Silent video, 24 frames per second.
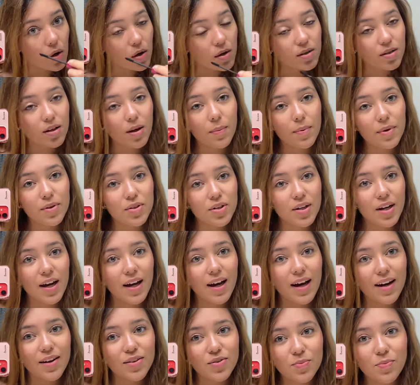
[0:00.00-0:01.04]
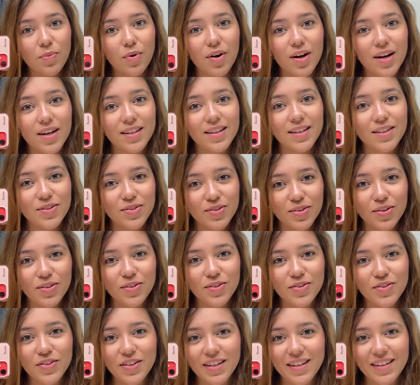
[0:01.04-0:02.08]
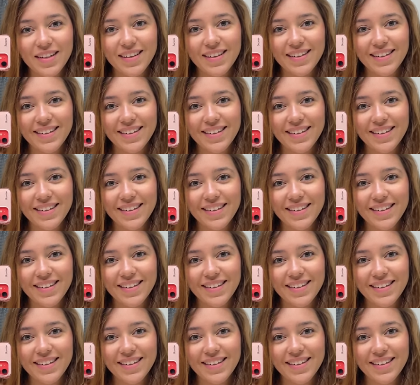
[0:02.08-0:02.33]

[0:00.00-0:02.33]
Só pra tirar a cara de morta de todo dia.